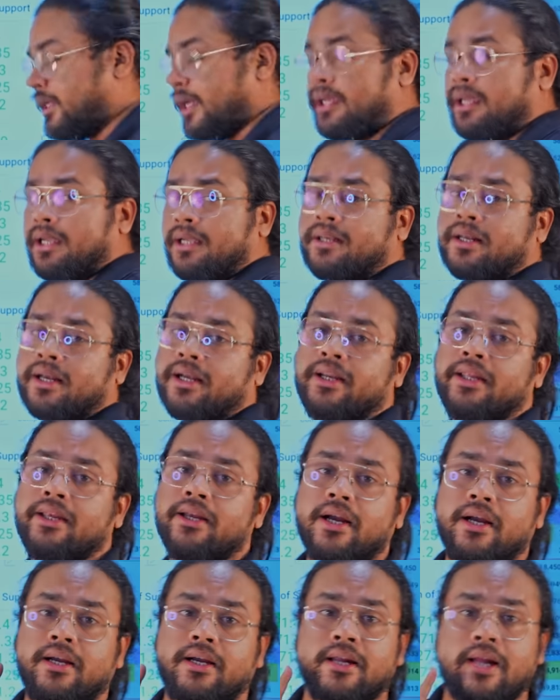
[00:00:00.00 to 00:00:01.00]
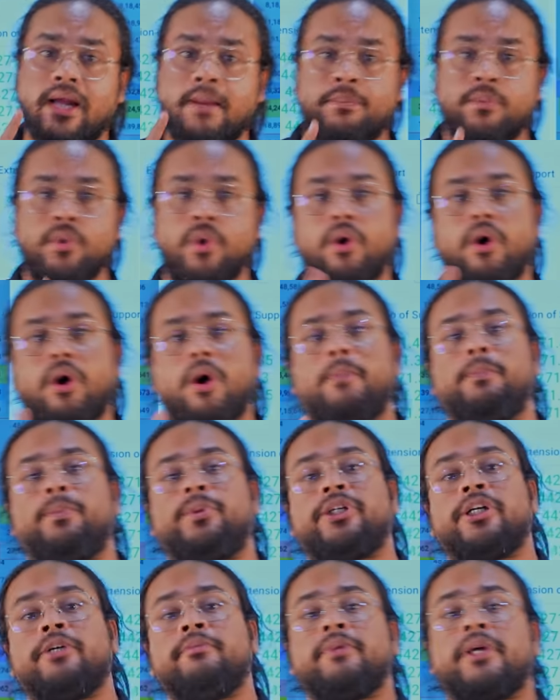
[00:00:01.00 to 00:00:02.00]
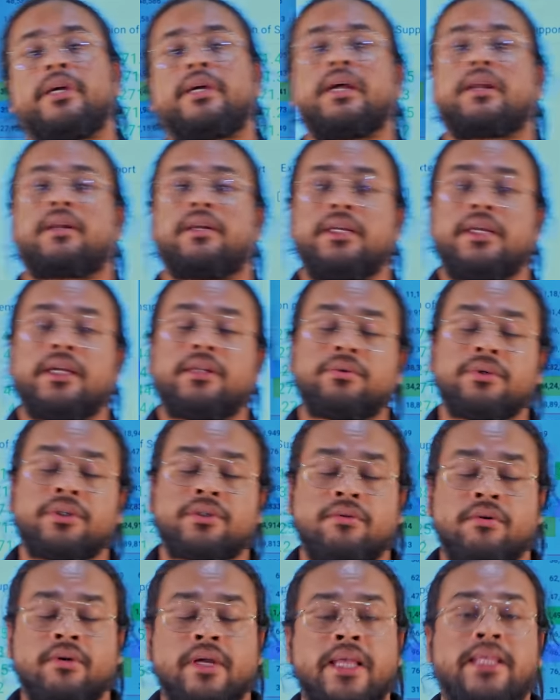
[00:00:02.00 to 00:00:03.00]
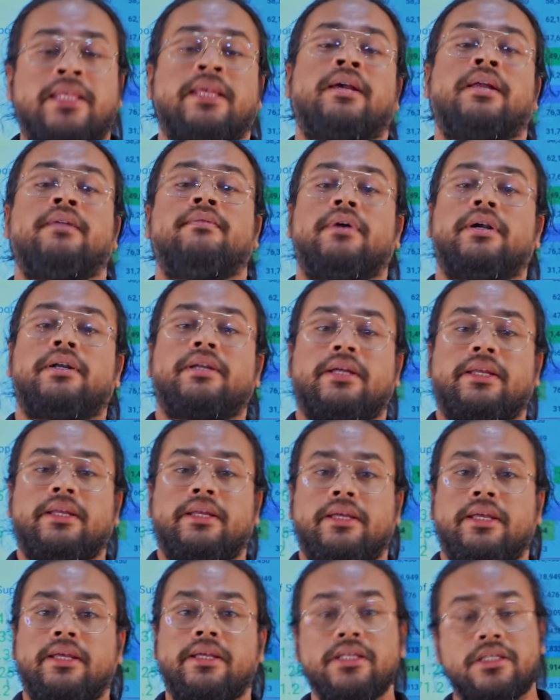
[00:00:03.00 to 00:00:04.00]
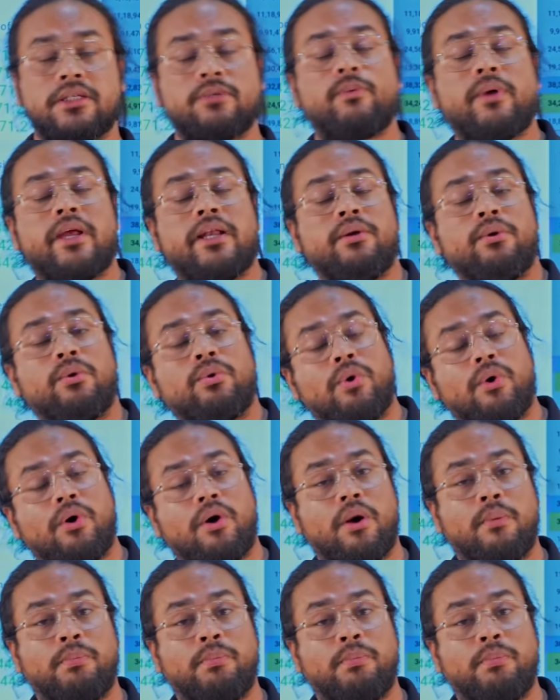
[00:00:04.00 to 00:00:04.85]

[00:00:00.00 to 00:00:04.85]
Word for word: यही ट्रेडिंग अगर आपको ऑप्शन में करनी है तो इसको कैसे कन्वर्ट करेंगे इस वैल्यू को